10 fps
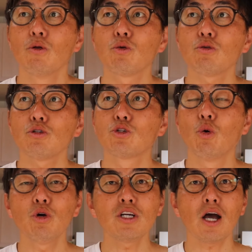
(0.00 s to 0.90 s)
本当
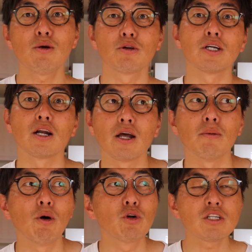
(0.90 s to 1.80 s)
消費カロリーが
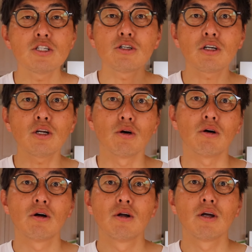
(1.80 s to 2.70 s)
ね、同じ10
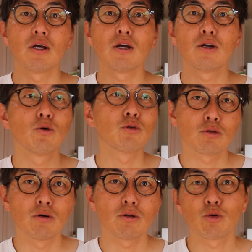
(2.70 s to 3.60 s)
キロロード
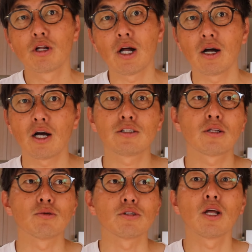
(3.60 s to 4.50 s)
とトレラン走っ
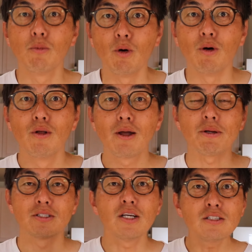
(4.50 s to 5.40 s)
たとしても
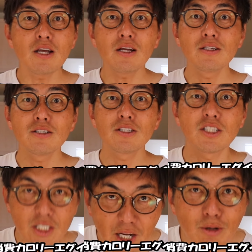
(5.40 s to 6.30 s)
やっぱ全然
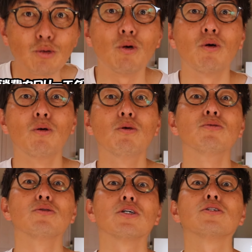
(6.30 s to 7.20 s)
違うと思
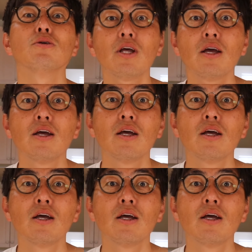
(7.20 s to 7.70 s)
うんですよね。